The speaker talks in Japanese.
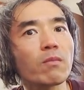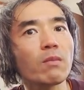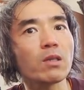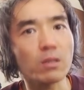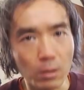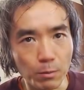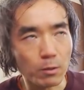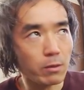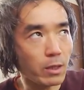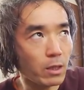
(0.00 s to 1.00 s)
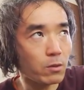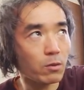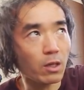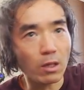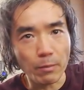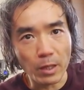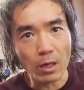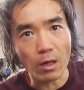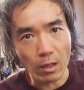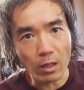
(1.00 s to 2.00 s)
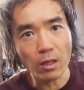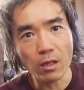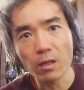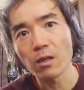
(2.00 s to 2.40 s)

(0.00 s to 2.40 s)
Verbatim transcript: まあ、自分座った状態で見ながらね